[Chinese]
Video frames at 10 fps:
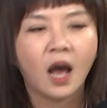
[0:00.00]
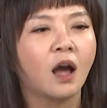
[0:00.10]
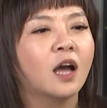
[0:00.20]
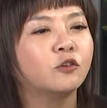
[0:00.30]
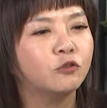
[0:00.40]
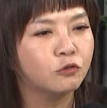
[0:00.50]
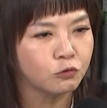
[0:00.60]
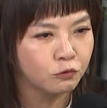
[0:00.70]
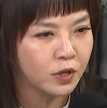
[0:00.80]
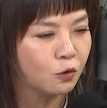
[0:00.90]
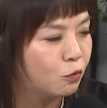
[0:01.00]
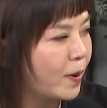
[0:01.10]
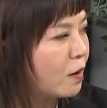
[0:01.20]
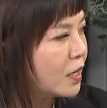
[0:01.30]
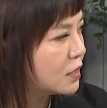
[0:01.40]
好，他就去处理五
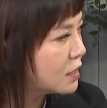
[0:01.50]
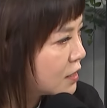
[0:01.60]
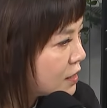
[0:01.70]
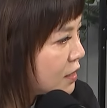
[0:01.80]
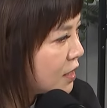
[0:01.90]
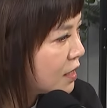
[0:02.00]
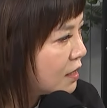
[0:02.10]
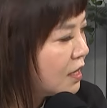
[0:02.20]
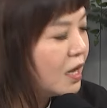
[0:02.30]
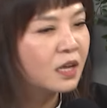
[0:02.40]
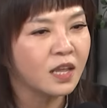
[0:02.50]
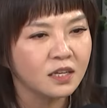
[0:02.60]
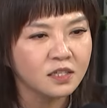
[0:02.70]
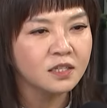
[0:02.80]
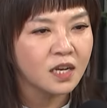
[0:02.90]
百万的这个事情，
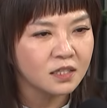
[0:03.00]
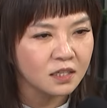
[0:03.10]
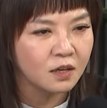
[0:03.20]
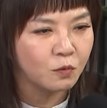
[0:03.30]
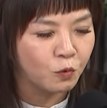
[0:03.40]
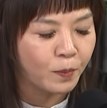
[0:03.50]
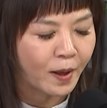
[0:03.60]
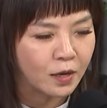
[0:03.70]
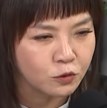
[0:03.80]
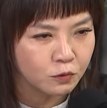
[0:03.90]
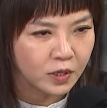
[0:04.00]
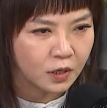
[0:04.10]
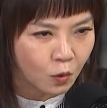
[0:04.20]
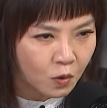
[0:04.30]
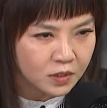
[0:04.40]
但是在这个五百万处理
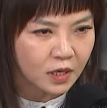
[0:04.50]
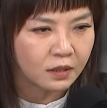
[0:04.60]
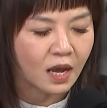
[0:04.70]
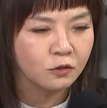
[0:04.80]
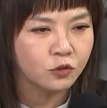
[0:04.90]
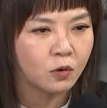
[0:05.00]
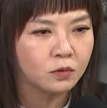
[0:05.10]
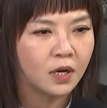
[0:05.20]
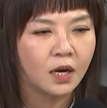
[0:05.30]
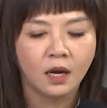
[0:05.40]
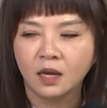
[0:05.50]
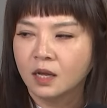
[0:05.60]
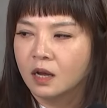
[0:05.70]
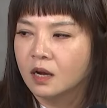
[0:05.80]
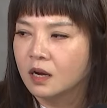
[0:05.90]
的过程当中呢，
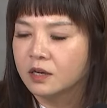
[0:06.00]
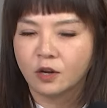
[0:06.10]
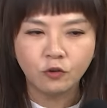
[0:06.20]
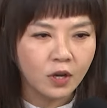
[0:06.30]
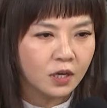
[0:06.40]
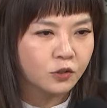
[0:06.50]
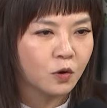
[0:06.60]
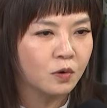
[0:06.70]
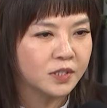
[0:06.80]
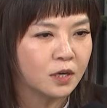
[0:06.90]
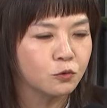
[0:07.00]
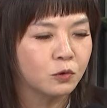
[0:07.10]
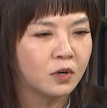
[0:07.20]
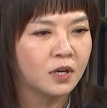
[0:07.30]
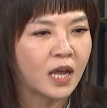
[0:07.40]
呃，任俊哥就跟我讲
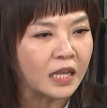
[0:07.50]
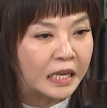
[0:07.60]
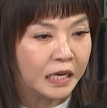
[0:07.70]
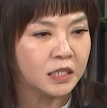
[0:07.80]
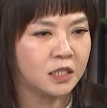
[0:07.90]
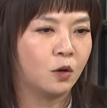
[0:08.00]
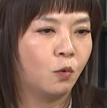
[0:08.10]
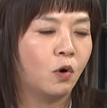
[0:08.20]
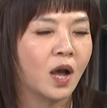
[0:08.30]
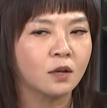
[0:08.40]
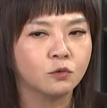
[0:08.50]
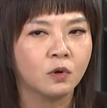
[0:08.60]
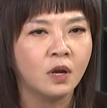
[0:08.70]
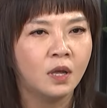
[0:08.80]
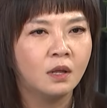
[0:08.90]
说，他提醒我，他
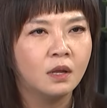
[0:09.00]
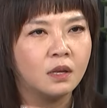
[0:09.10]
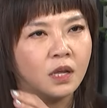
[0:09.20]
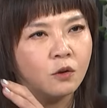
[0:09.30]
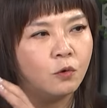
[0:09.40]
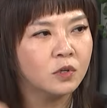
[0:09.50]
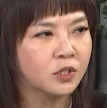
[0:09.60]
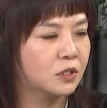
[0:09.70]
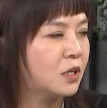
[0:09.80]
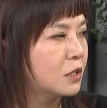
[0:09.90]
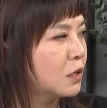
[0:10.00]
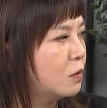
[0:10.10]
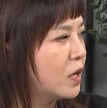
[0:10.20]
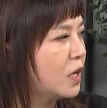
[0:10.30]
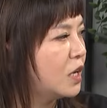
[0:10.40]
说，你如果食了有这个
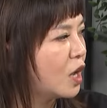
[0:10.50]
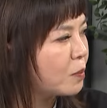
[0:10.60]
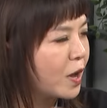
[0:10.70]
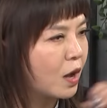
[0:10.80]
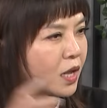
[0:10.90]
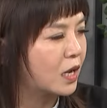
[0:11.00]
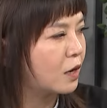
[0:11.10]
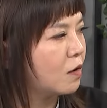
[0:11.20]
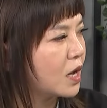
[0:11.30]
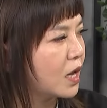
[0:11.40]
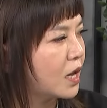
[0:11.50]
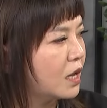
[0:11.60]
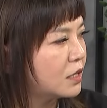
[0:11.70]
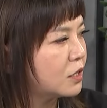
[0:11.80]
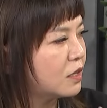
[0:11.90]
问题，你要不要赶快打电话
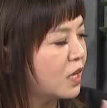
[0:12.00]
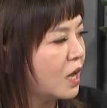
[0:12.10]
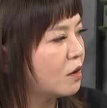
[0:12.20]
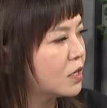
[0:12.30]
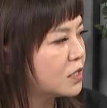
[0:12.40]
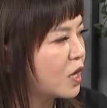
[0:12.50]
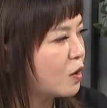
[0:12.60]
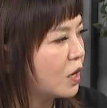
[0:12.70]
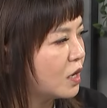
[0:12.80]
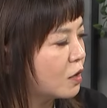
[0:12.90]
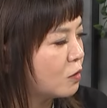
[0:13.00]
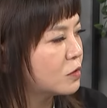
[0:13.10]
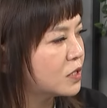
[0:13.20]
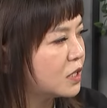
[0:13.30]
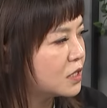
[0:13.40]
给你要的这一个
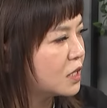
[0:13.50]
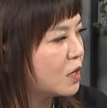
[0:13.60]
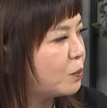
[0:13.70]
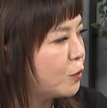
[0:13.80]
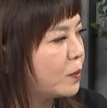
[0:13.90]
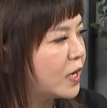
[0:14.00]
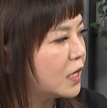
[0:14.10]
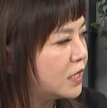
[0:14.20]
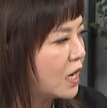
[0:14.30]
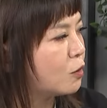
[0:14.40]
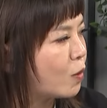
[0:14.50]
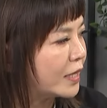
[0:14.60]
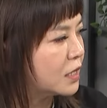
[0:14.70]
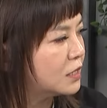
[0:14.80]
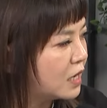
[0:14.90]
公司的这个部门的人
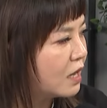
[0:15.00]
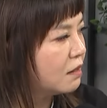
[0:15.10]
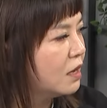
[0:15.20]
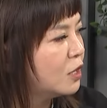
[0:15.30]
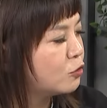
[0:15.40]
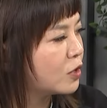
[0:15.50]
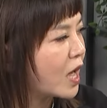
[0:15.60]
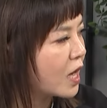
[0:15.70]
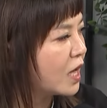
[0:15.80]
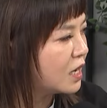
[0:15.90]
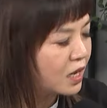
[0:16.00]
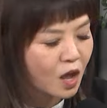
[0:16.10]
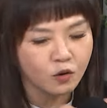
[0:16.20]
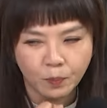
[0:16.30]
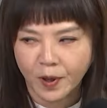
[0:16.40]
管的人，去看看你
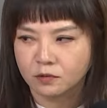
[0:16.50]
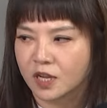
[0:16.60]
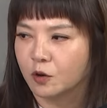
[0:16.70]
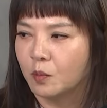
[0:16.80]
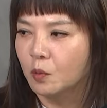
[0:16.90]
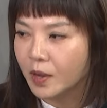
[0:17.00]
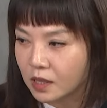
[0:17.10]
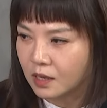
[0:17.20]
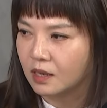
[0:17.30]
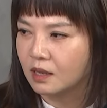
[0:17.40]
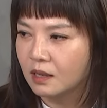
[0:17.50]
要的报账有没有问题？